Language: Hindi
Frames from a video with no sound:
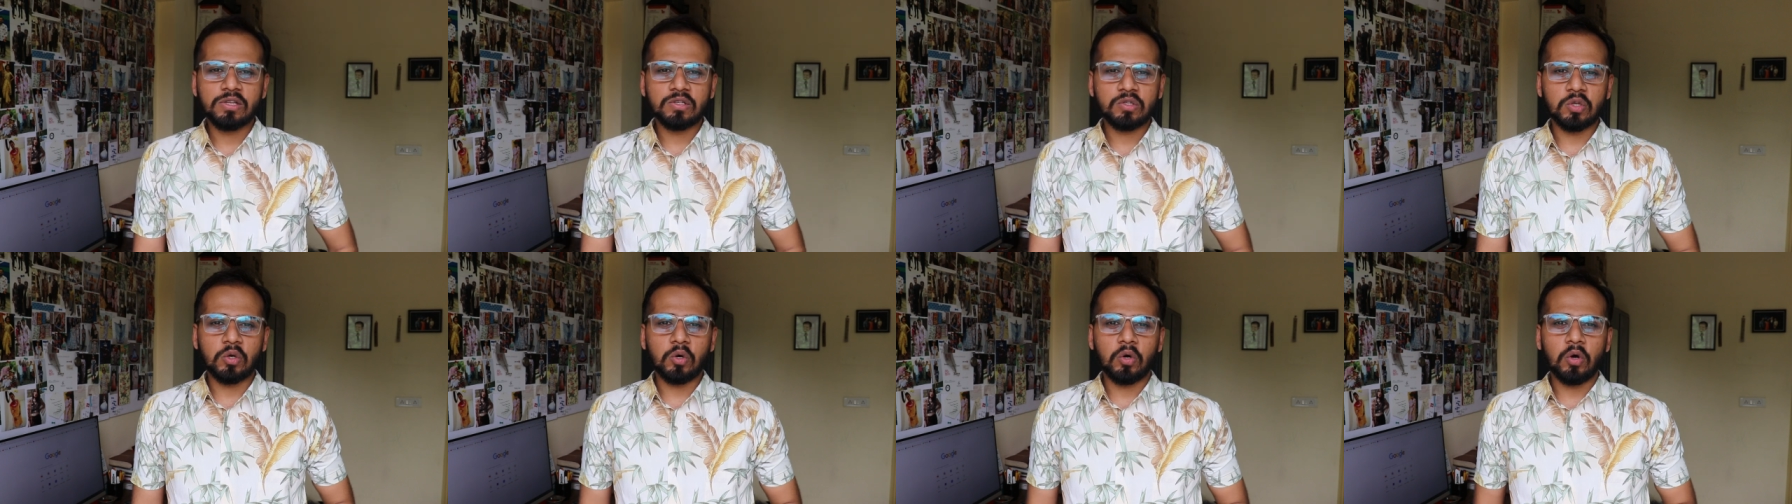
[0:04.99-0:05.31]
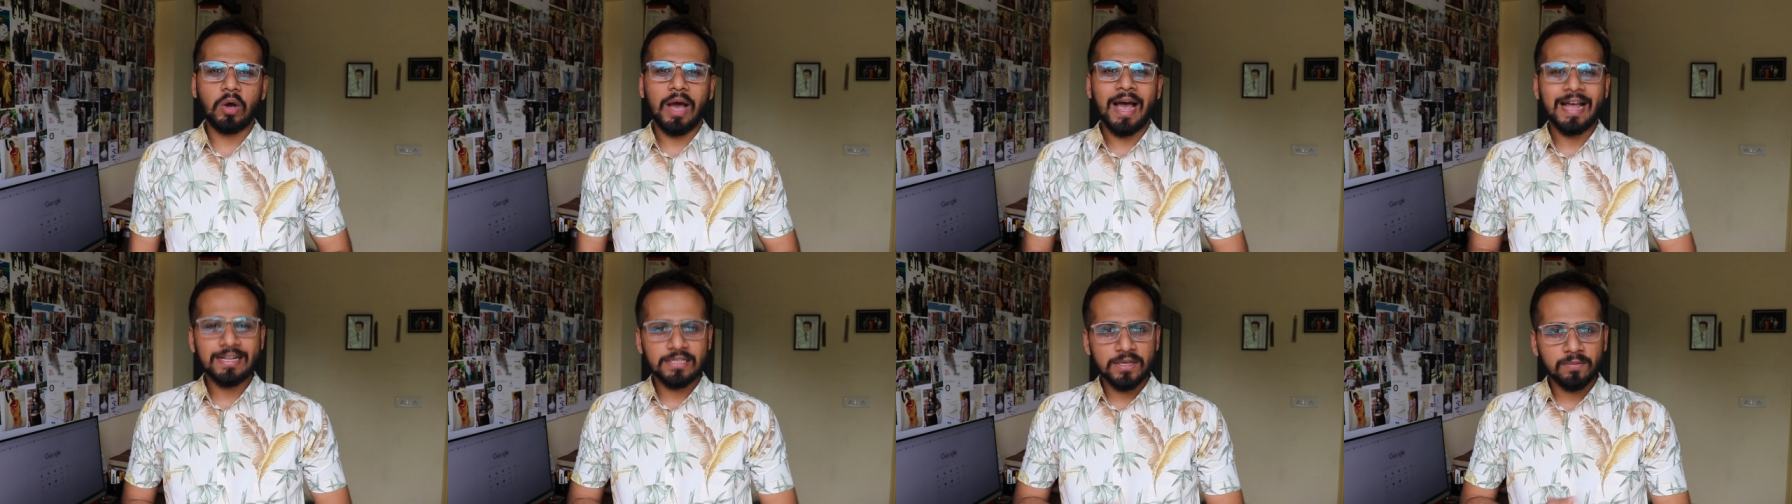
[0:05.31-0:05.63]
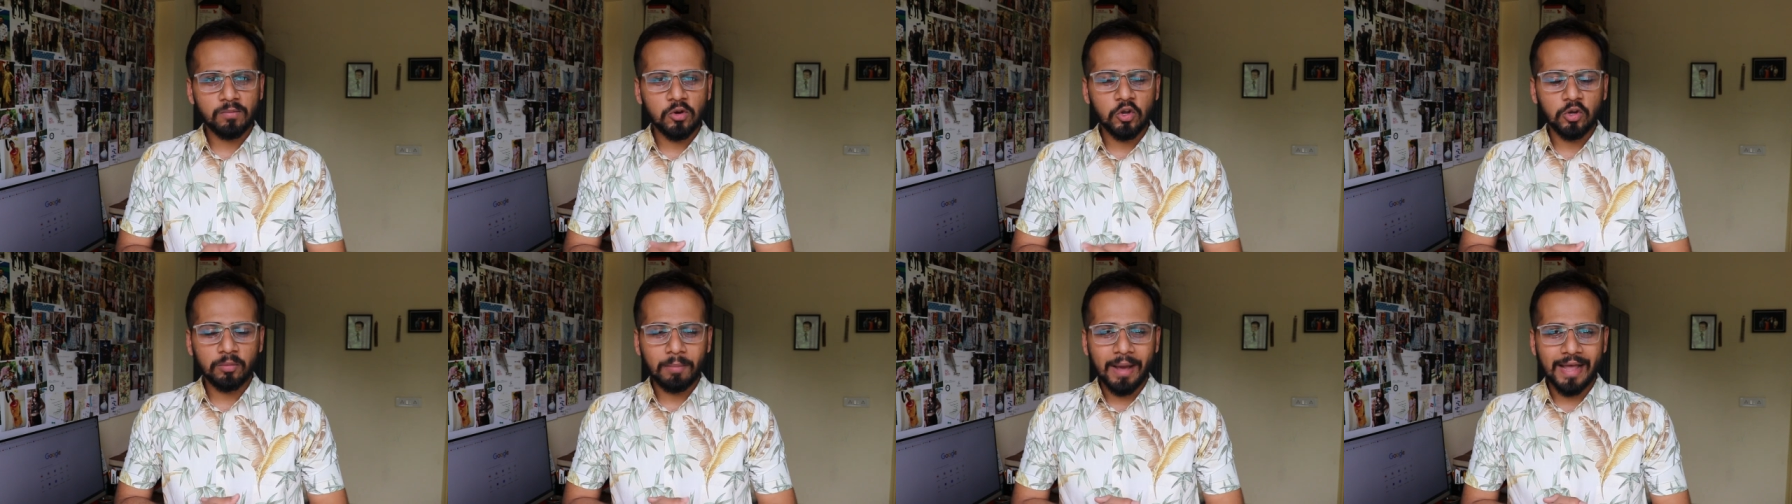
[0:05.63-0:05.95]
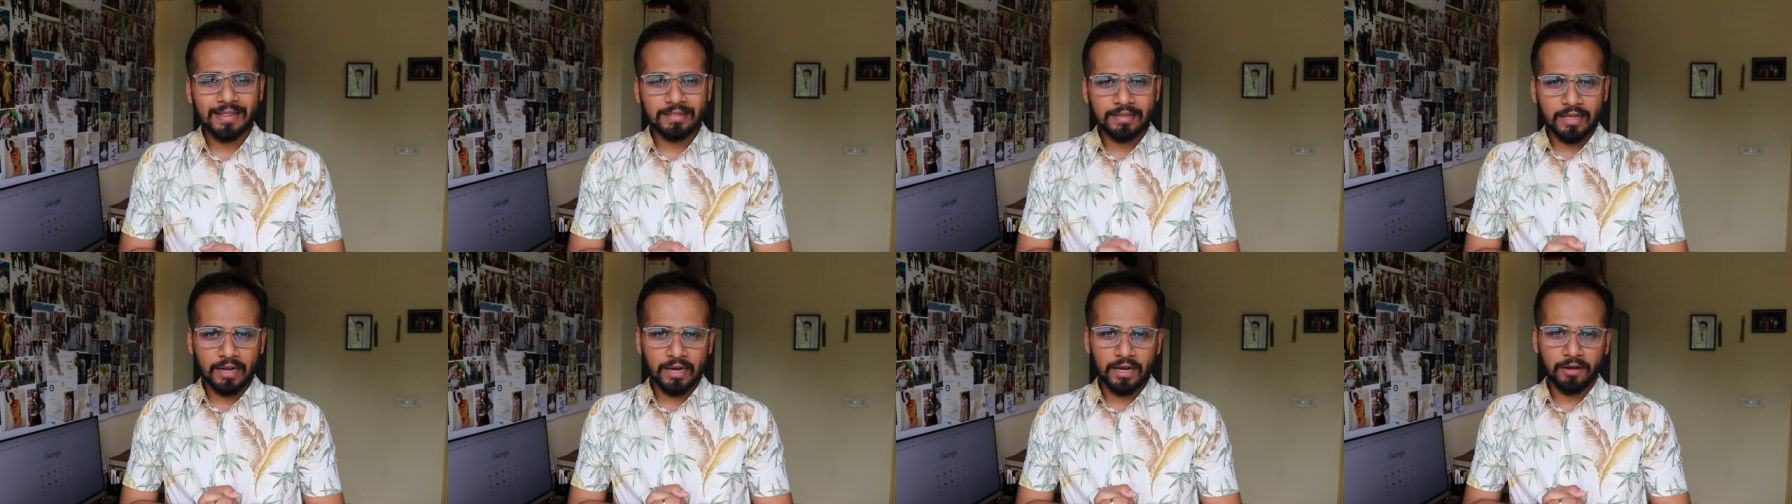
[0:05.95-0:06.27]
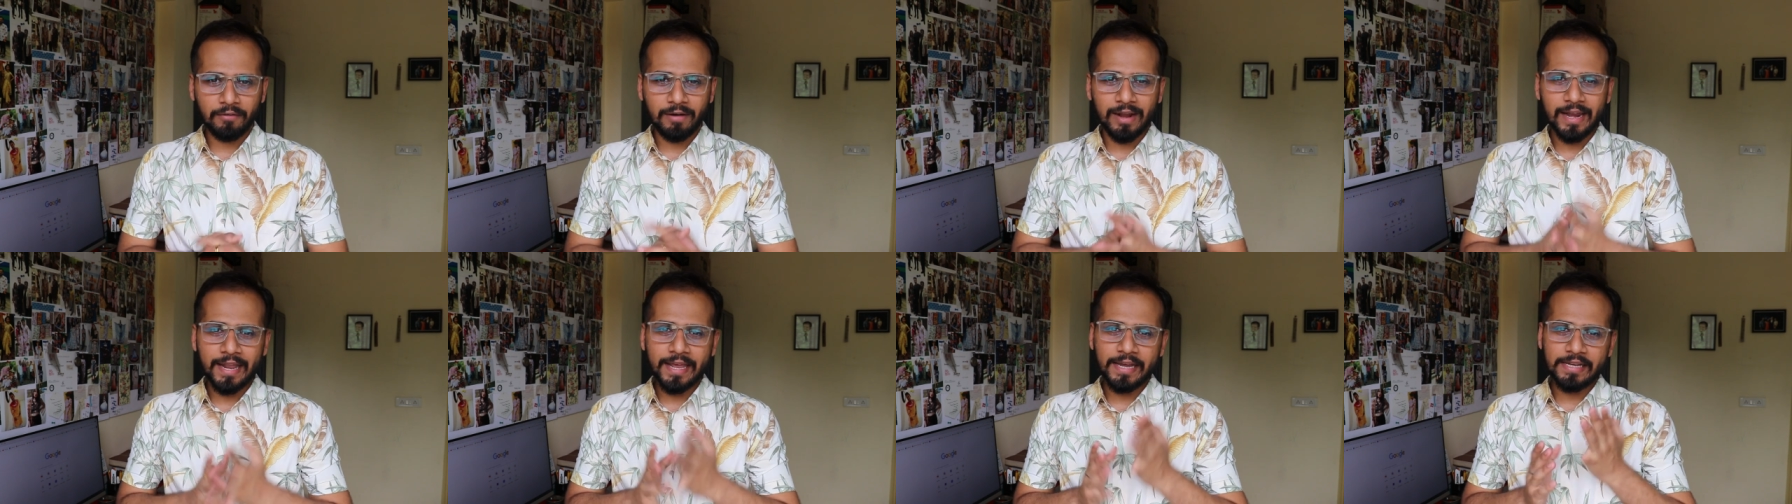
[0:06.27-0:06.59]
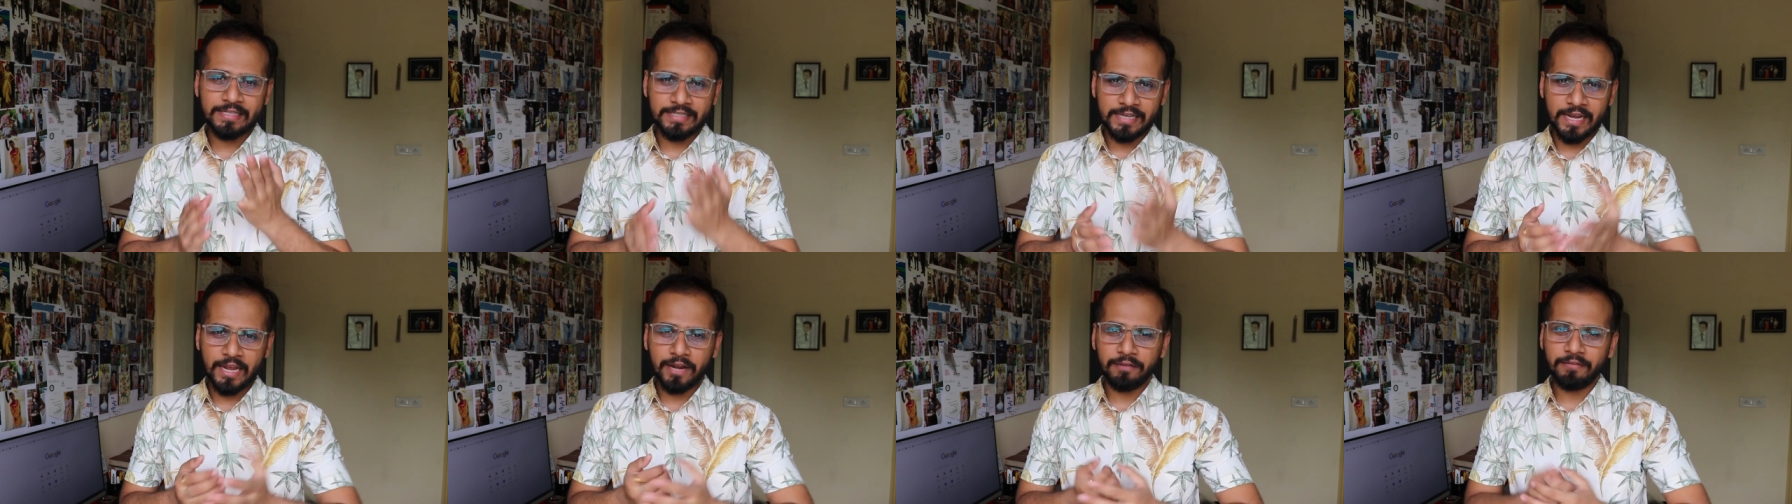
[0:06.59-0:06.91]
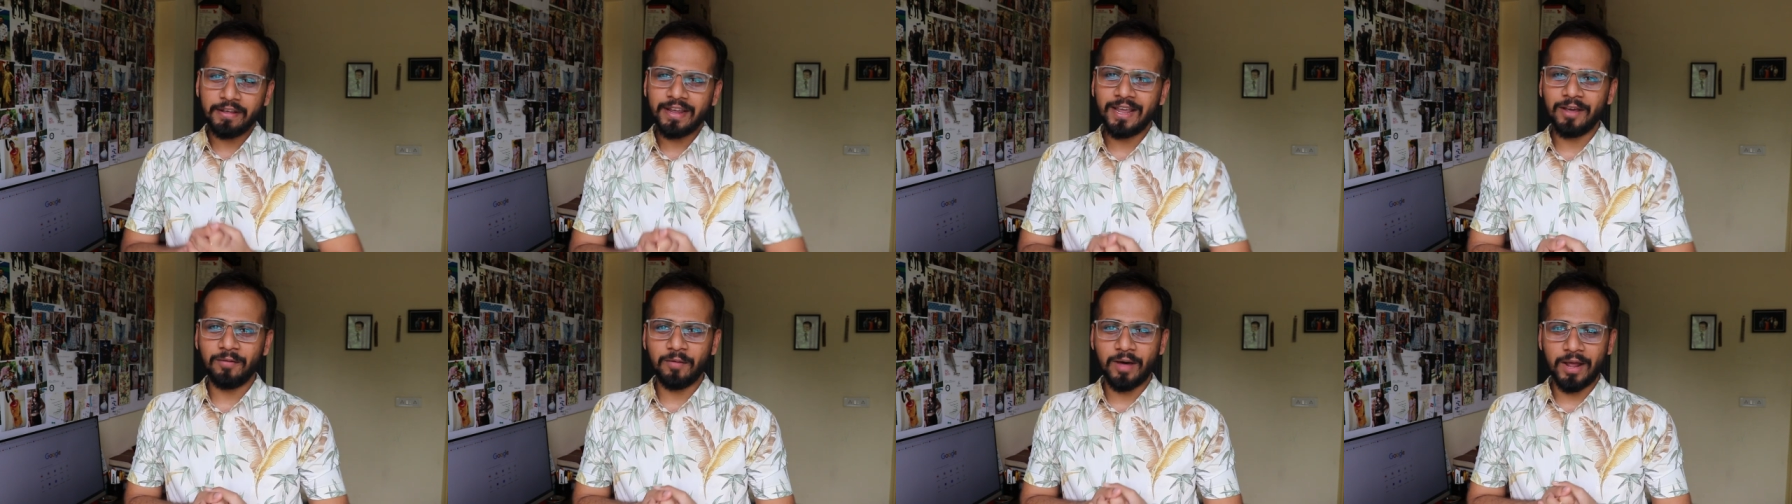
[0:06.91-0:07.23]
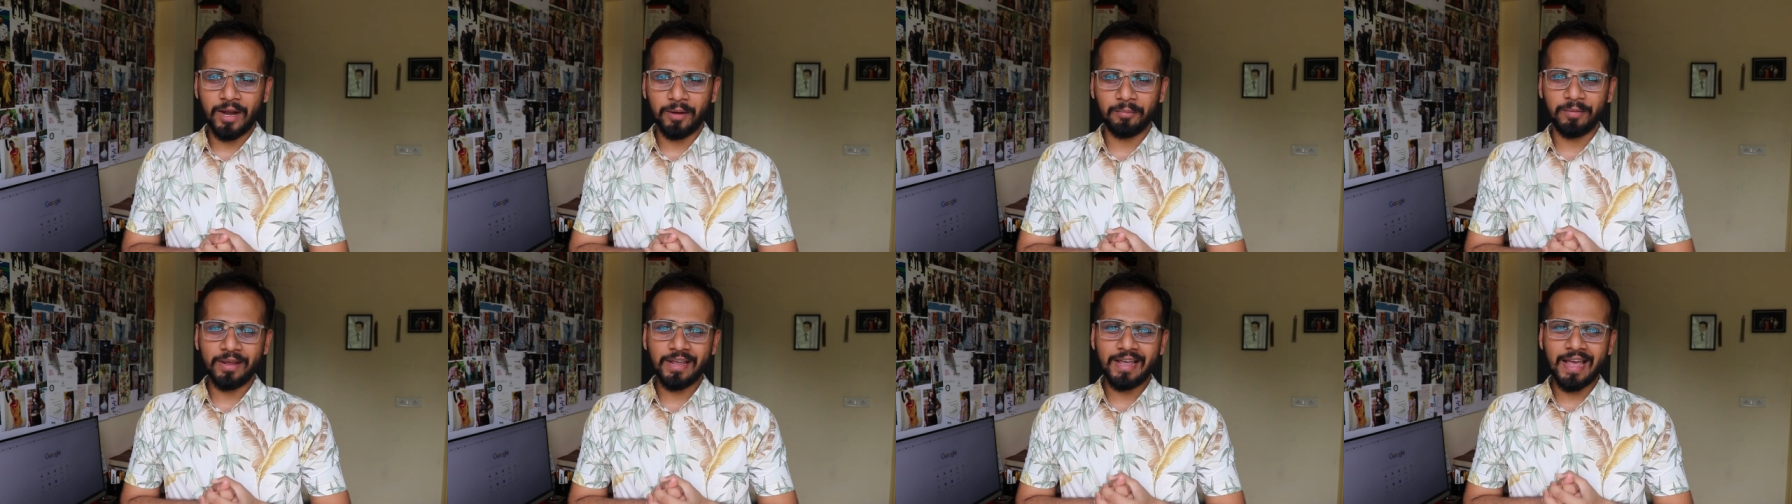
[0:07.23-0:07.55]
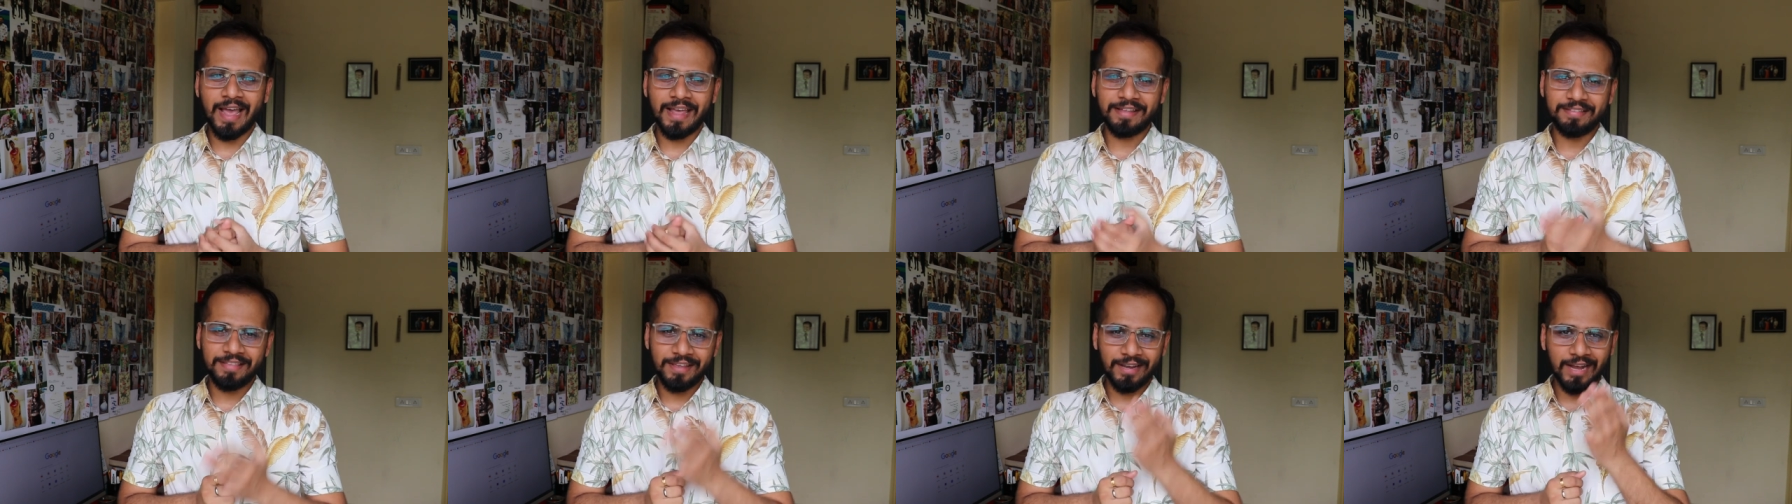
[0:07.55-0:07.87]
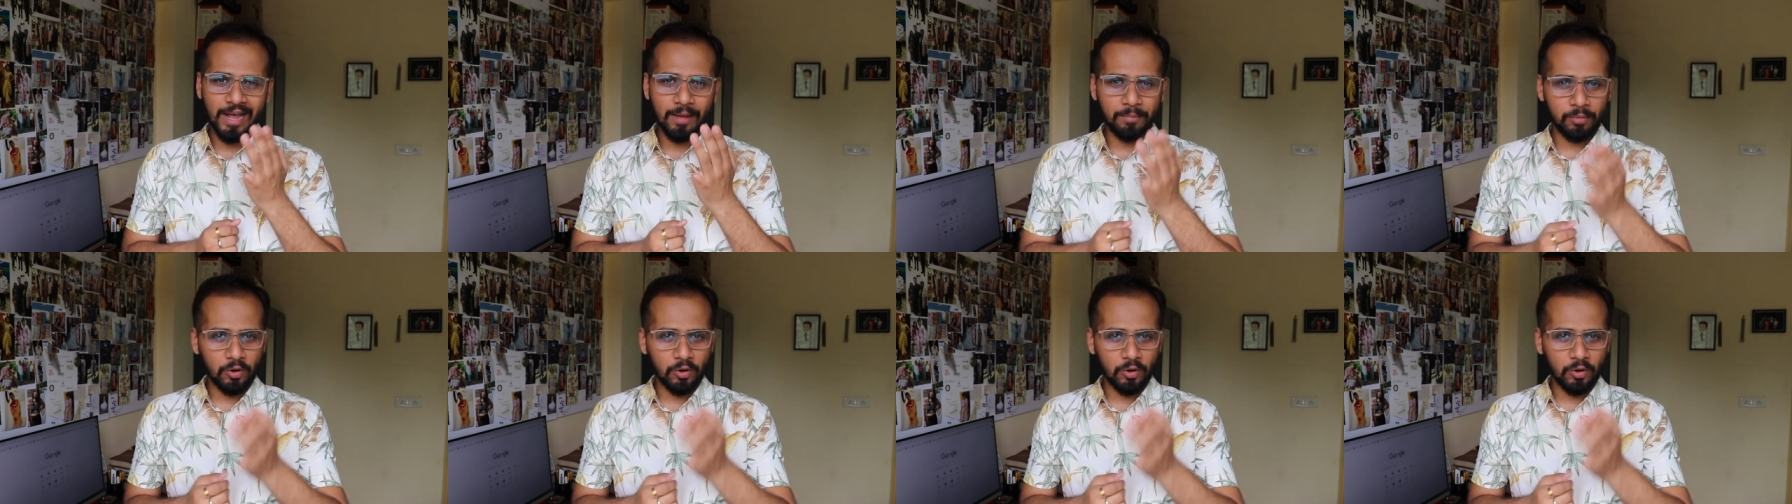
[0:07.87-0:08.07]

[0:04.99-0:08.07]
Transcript: सो आज हम लोग बात करने वाले एक जे के बारे में आई थिंक